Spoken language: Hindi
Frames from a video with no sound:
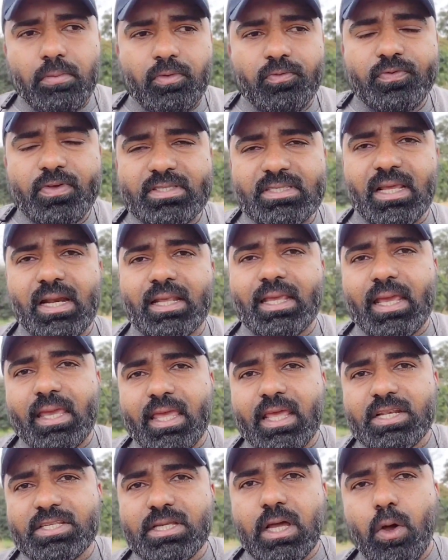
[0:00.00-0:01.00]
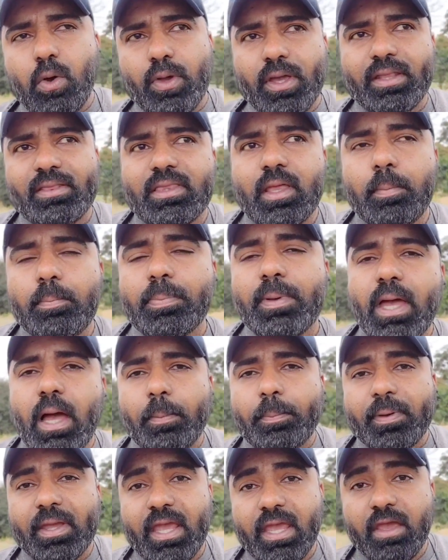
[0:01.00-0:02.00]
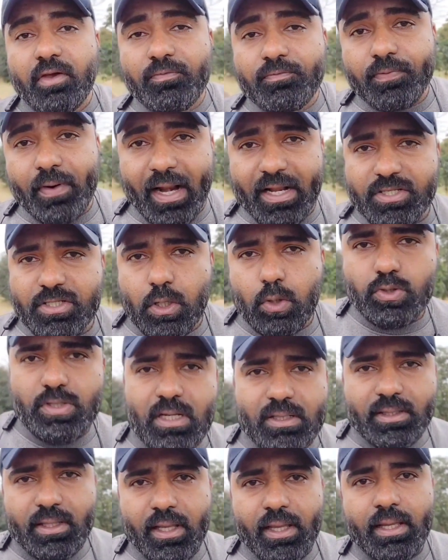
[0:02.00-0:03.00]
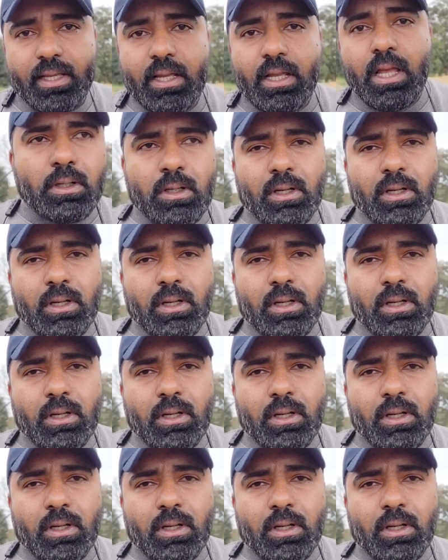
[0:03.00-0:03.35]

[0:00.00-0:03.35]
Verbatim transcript: फिसल के गिर जाओगे तब भी आपके हिप फ्रैक्चर हो सकते हैं